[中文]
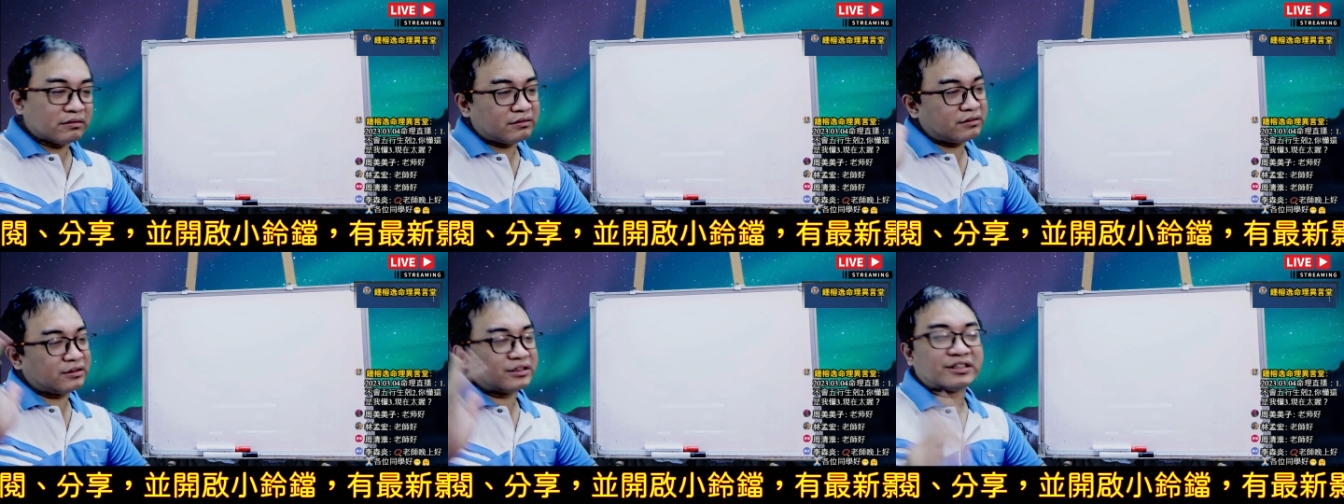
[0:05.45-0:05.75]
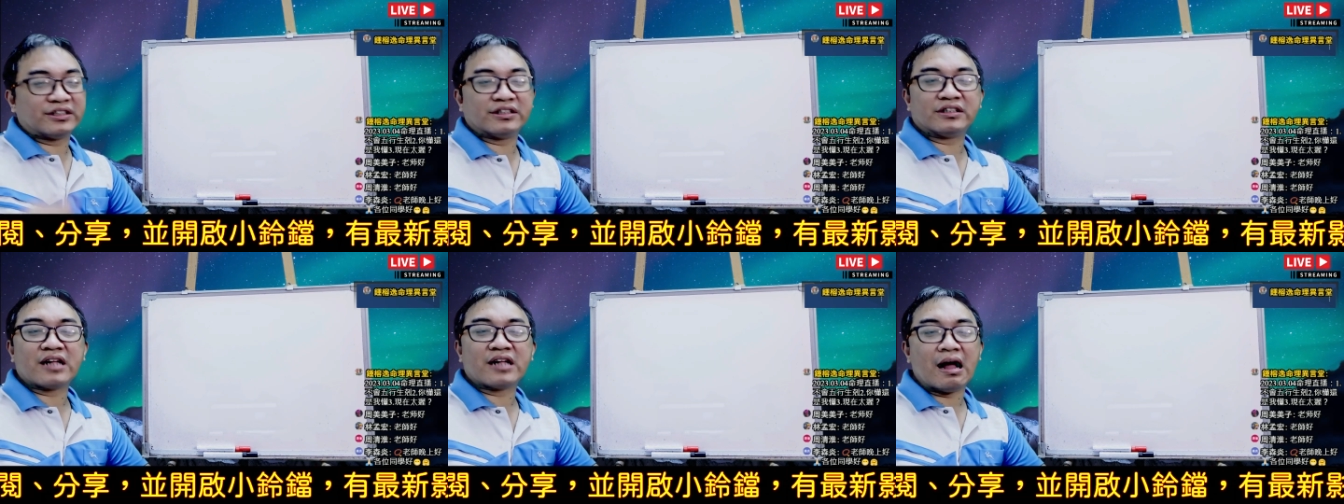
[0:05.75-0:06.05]

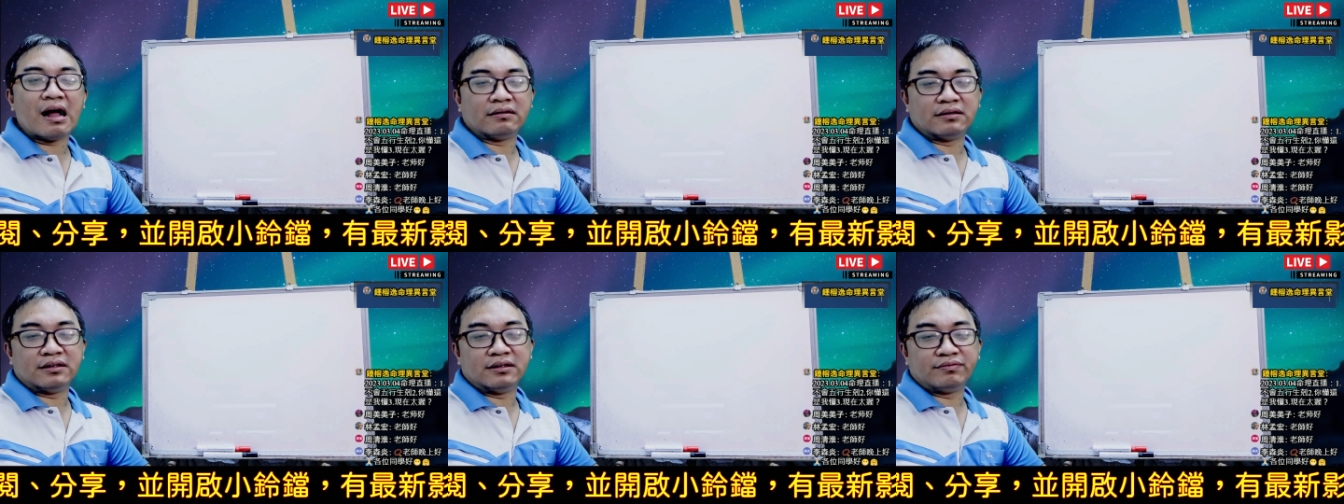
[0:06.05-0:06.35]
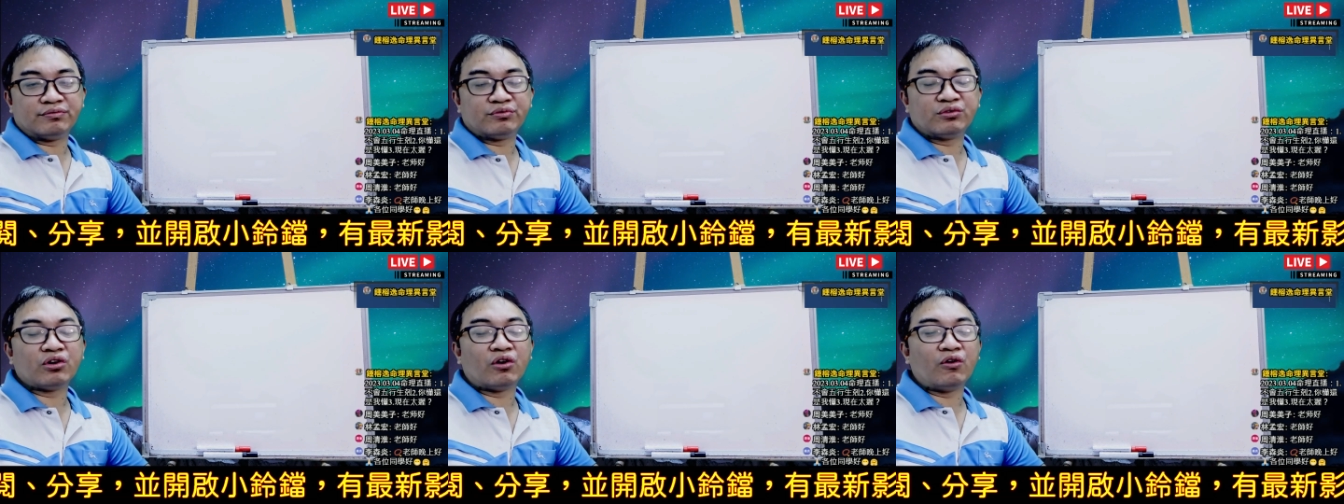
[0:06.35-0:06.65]
时常呢
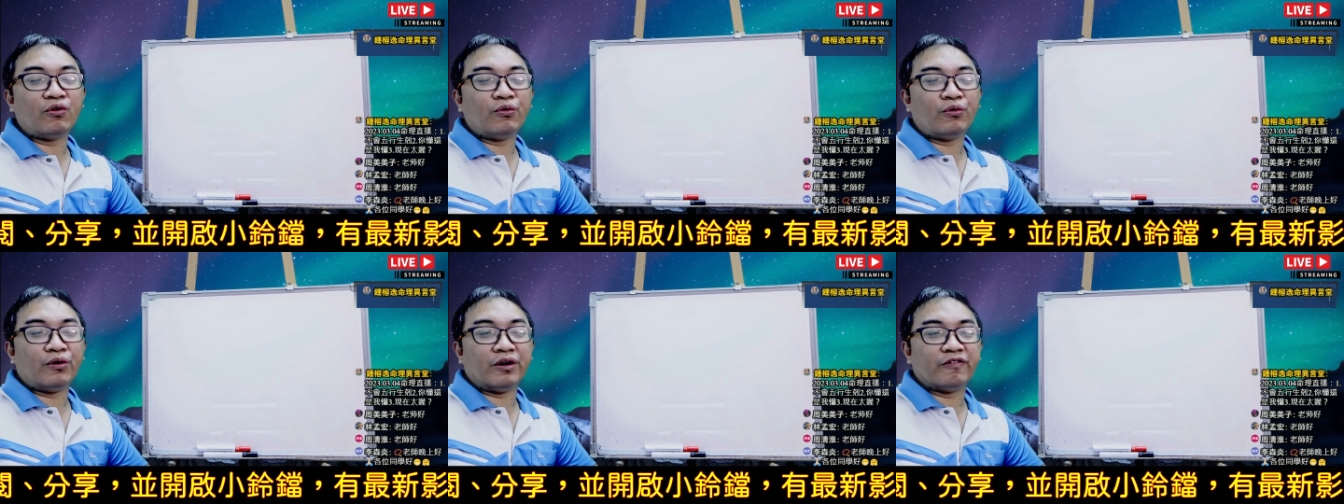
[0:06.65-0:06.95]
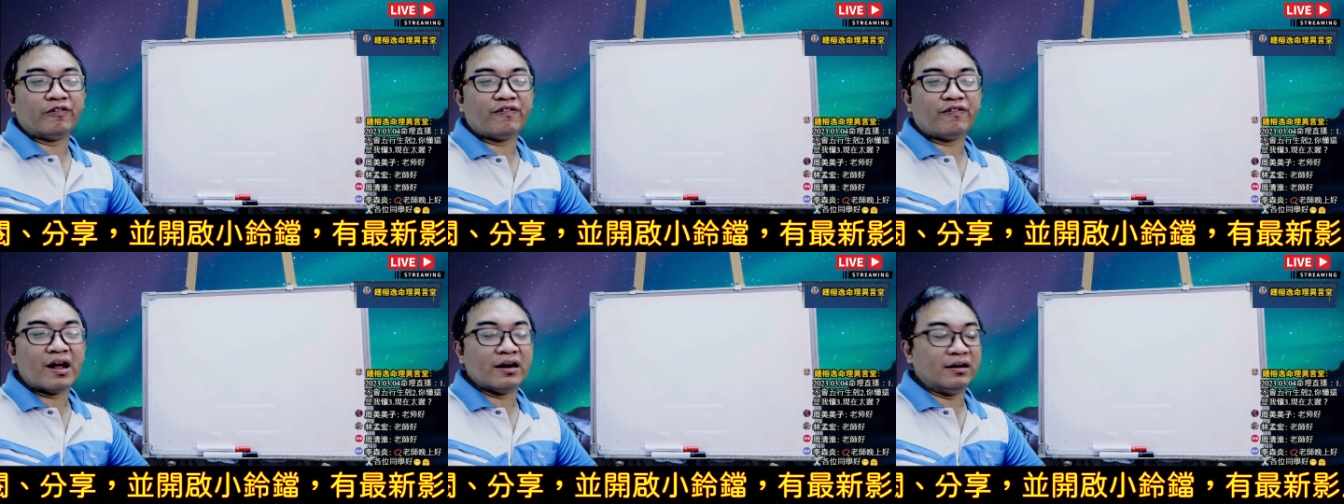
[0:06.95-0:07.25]
都会
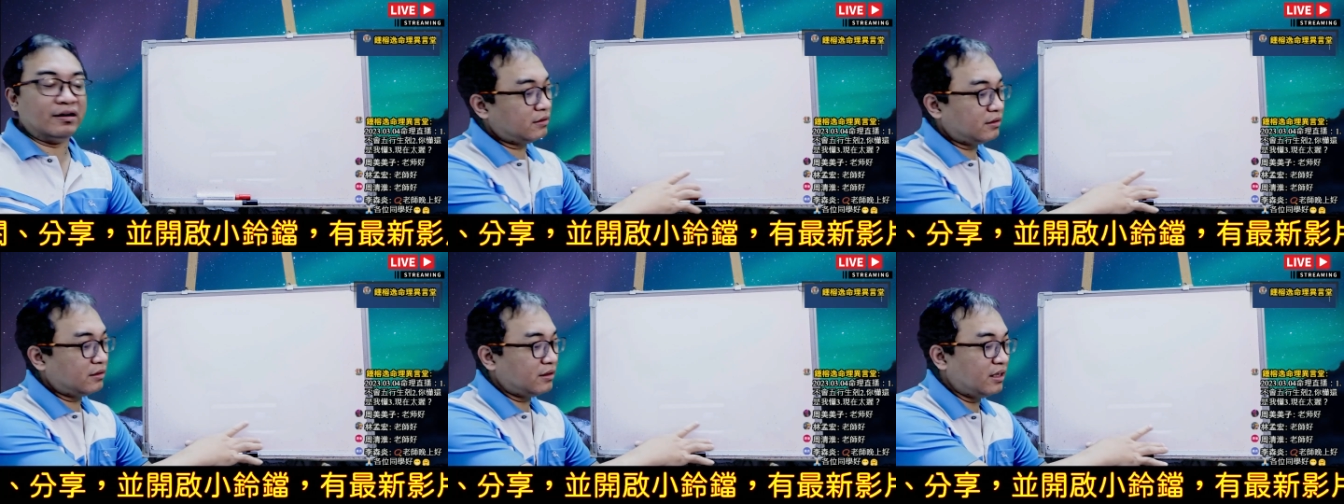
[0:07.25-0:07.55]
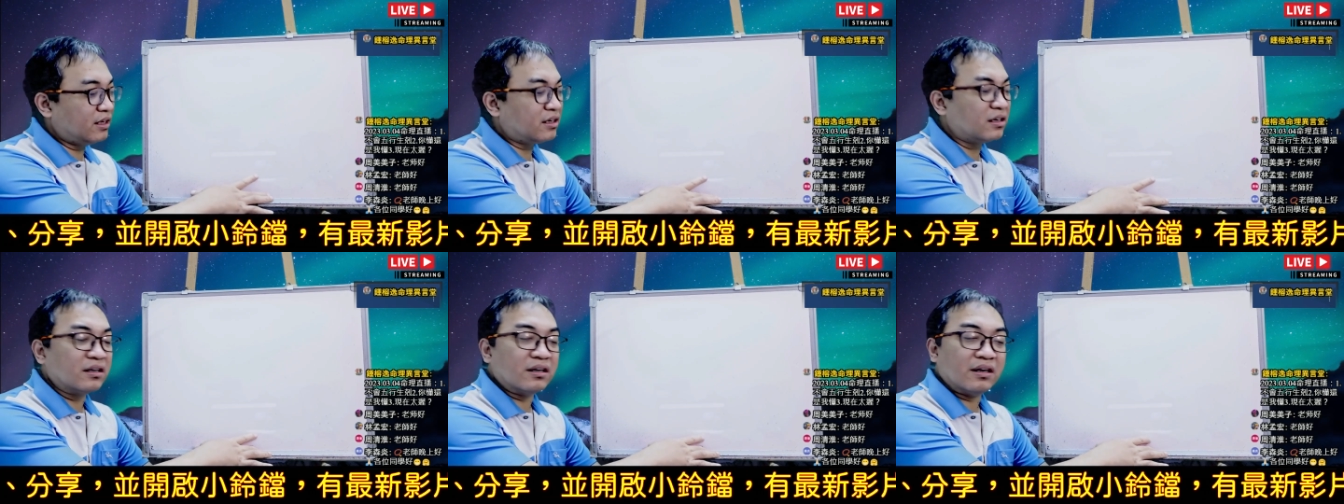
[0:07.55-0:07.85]
犯的一
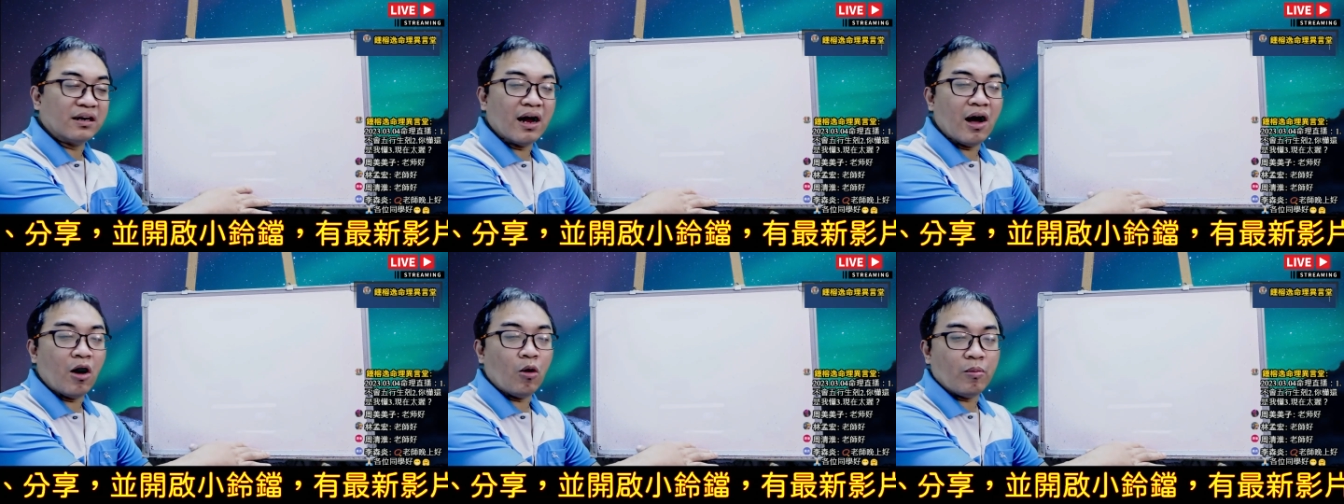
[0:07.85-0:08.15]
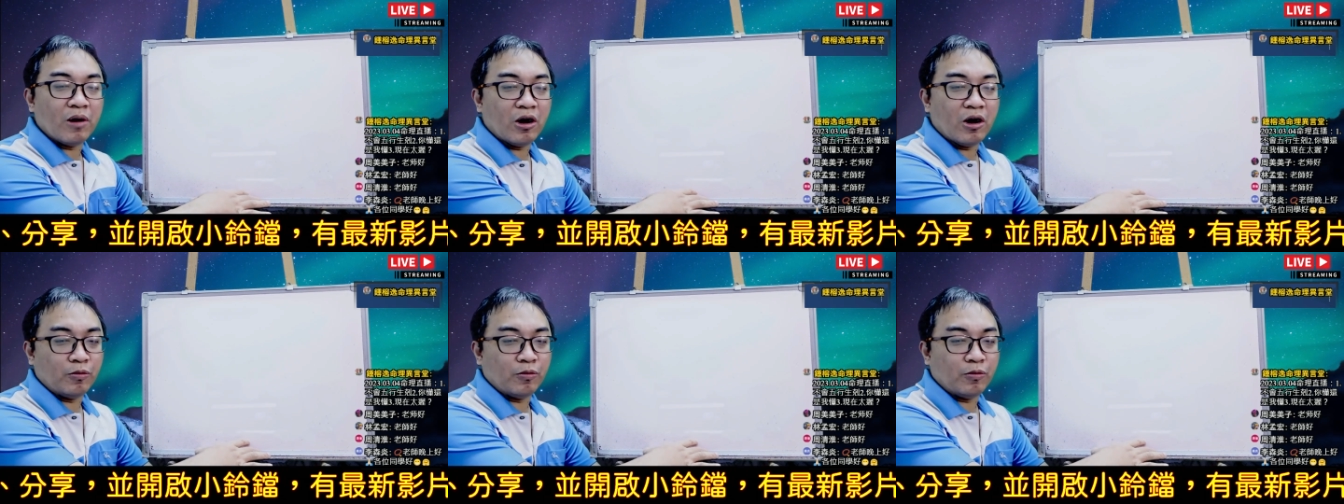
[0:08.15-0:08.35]
个老毛